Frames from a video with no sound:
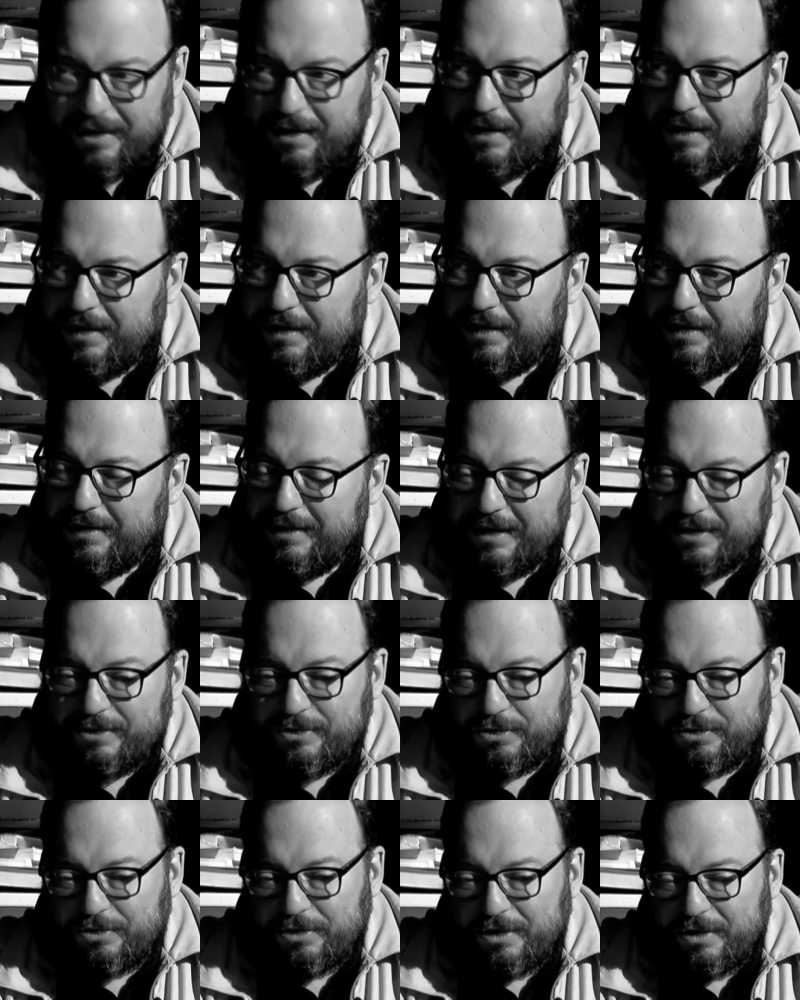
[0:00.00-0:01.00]
А,
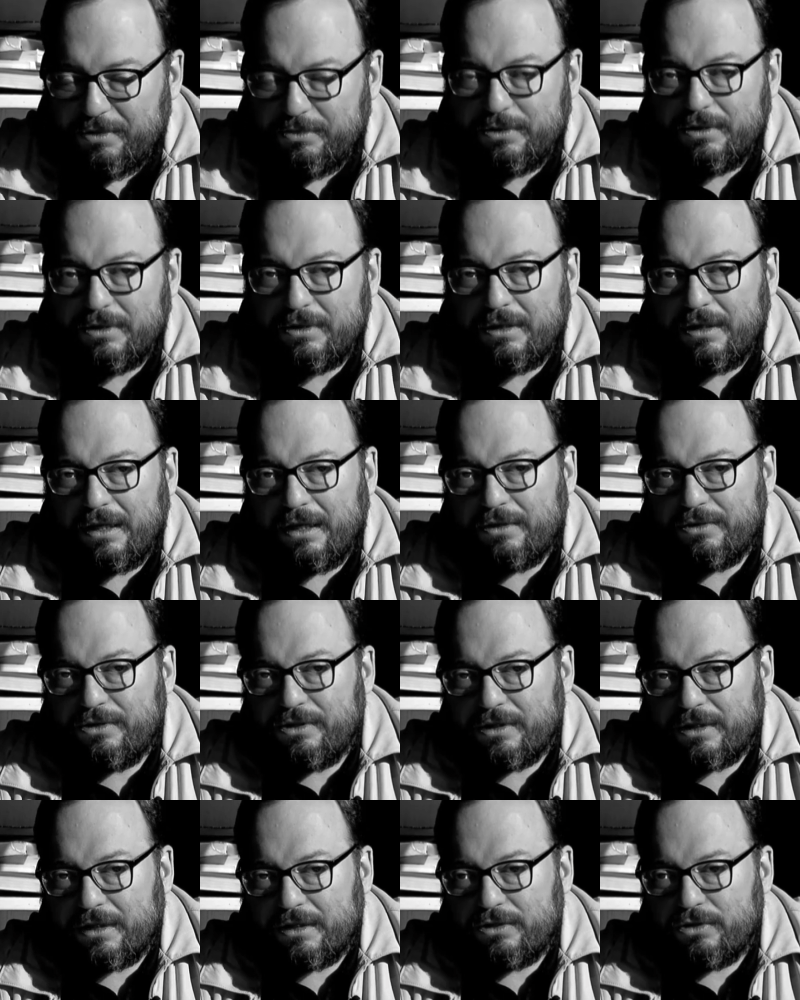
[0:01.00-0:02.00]
ясно, что ее не будет. Я
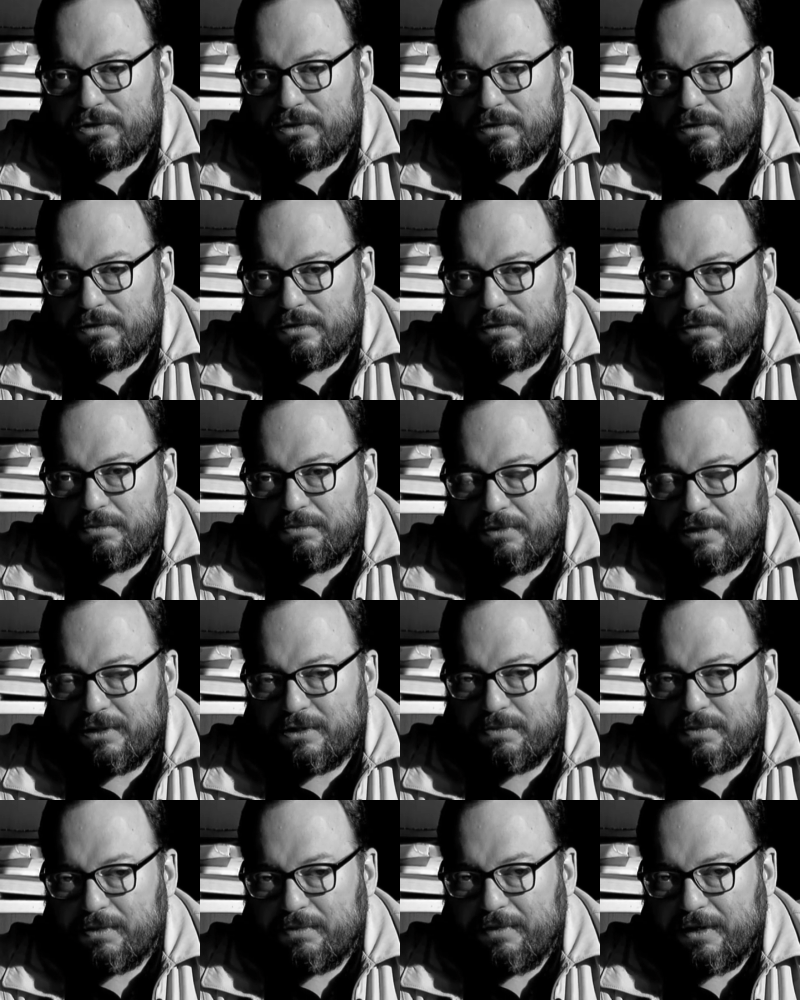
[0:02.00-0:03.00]
очень рад, что
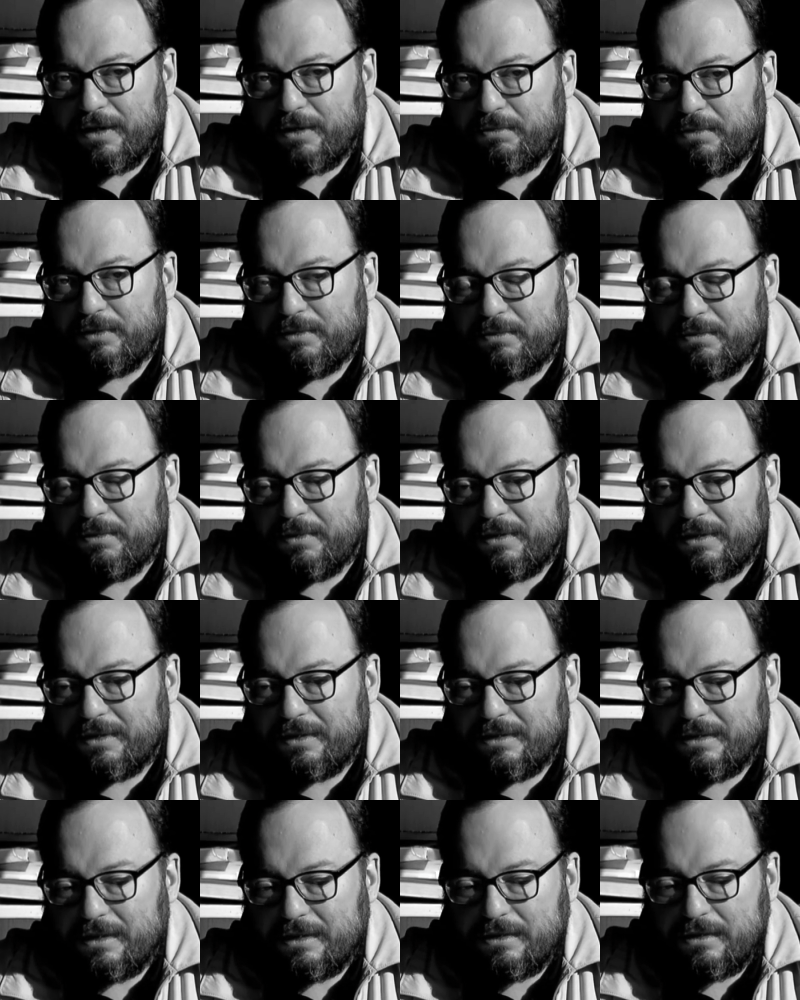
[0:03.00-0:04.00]
с премьером по
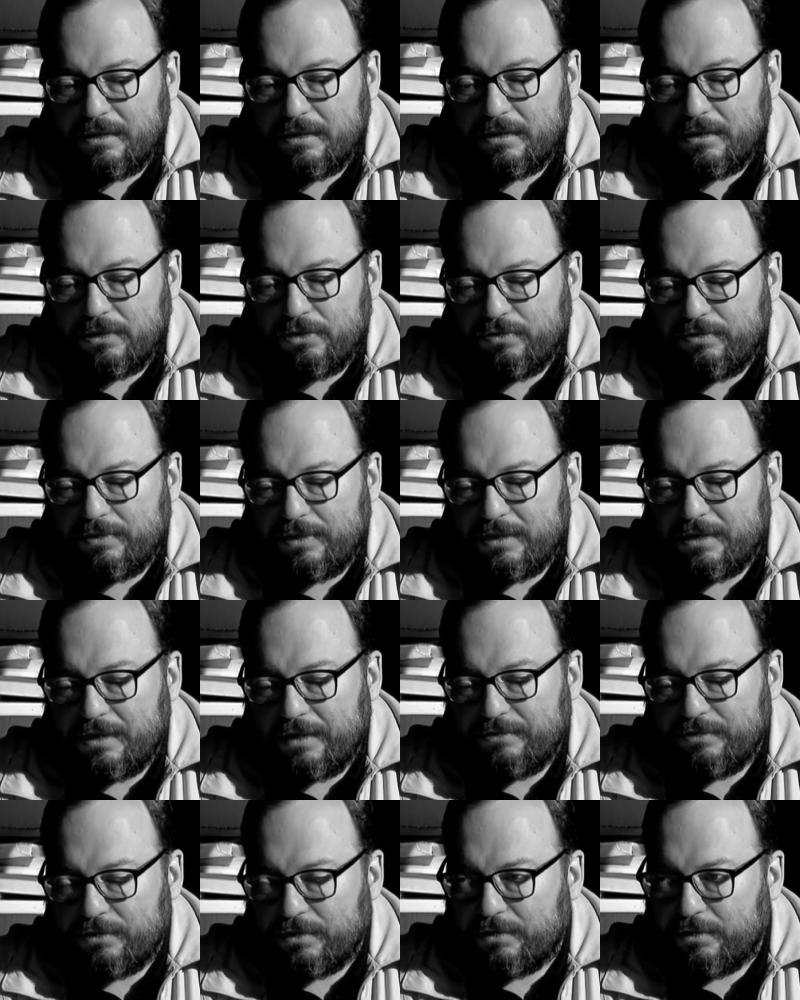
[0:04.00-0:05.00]
модернизации назначен
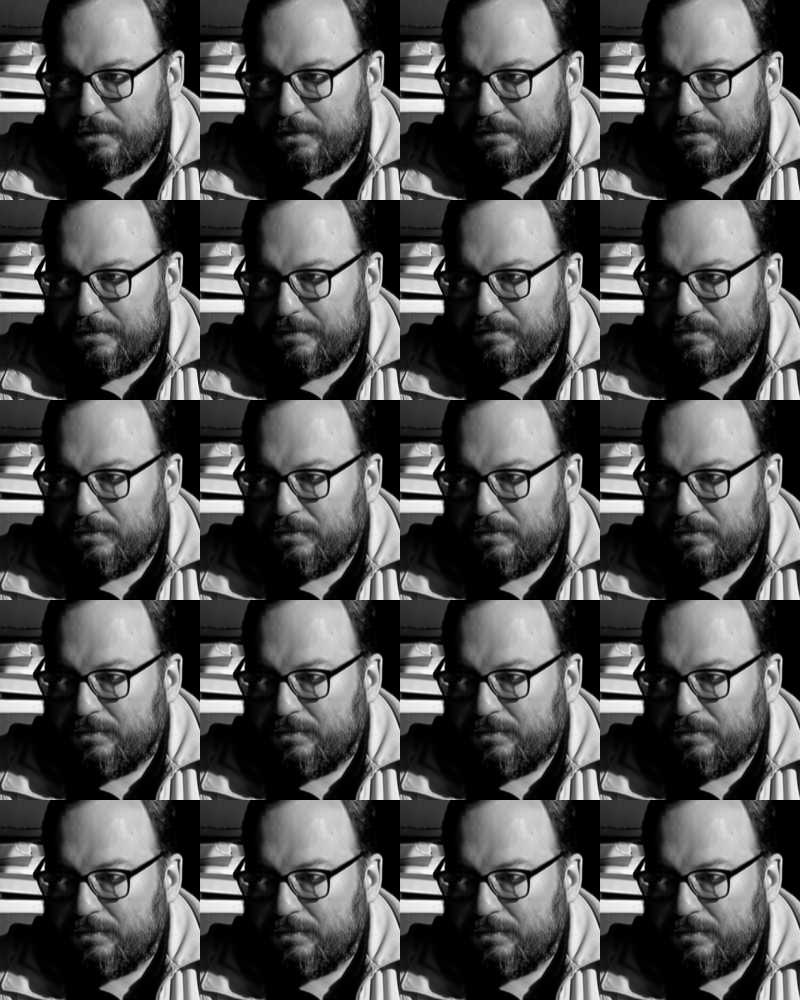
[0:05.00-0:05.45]
Владислав Сурков,